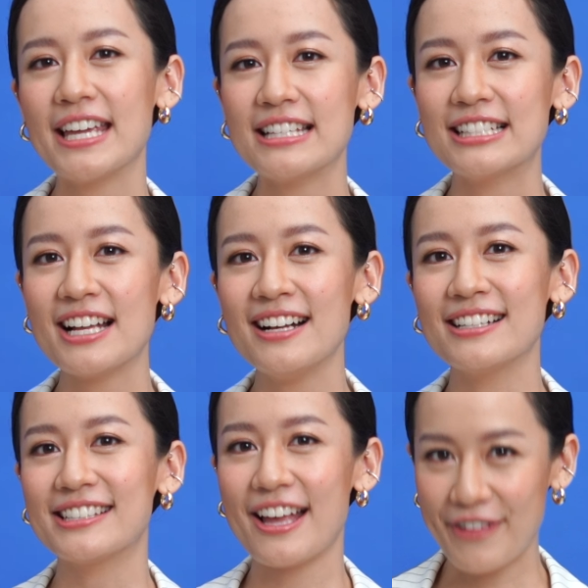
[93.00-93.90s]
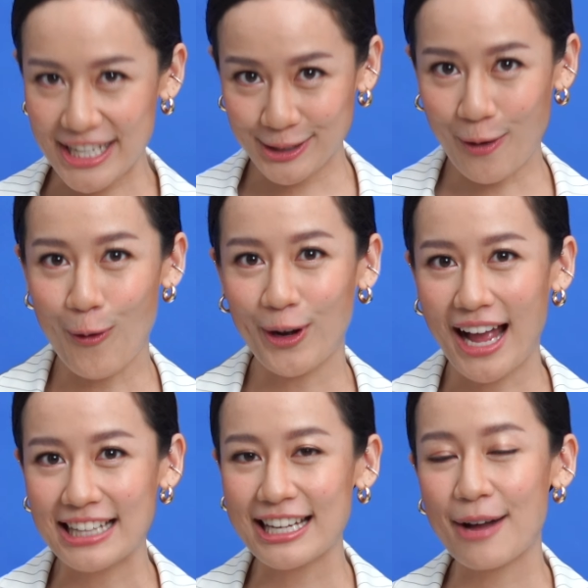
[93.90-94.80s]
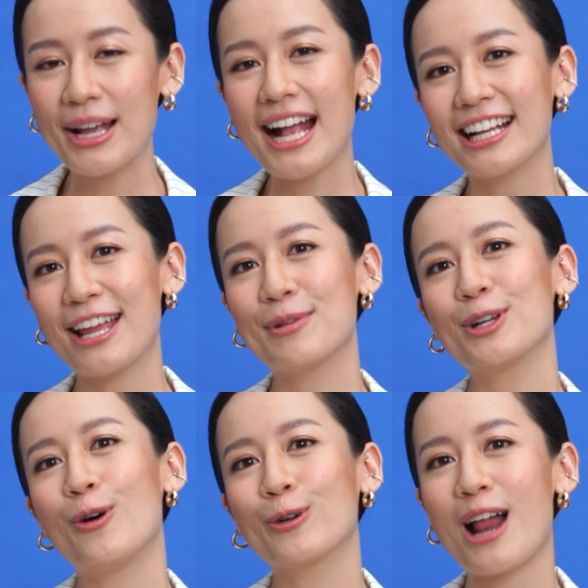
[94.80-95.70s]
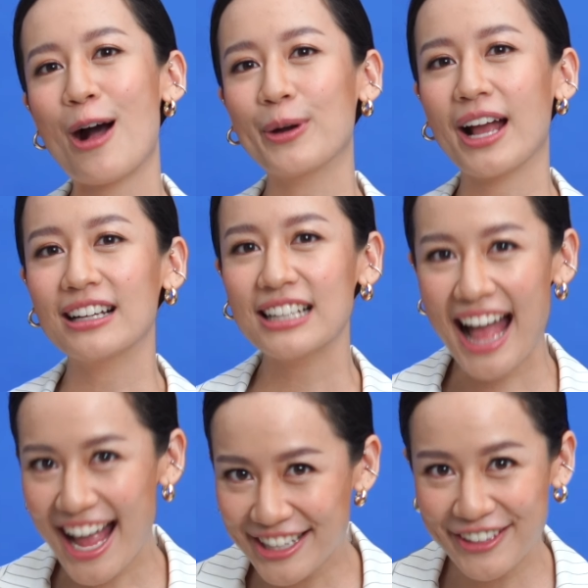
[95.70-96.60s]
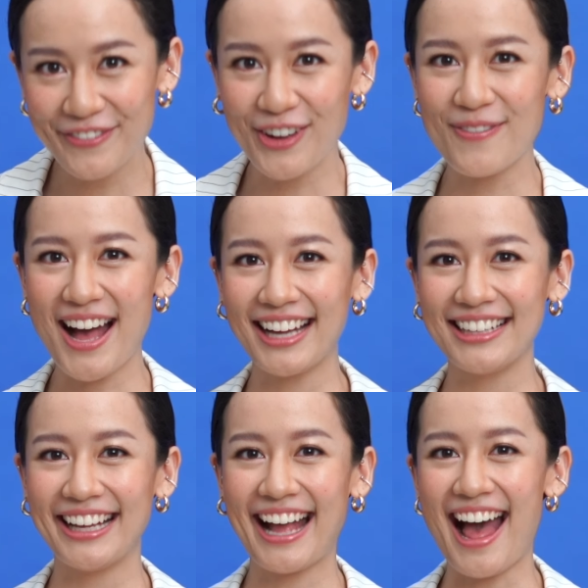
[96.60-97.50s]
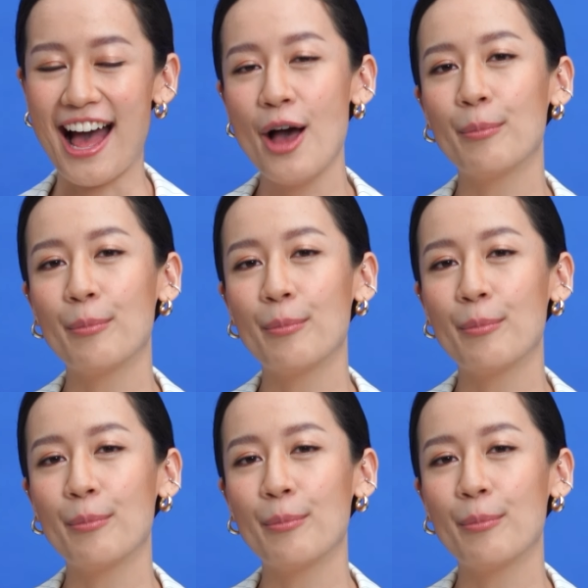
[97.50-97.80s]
Feature Savings Go นะคะจะทำให้การเก็บเงินของเรานะคะง่ายขึ้นมาก ๆ เลยค่ะ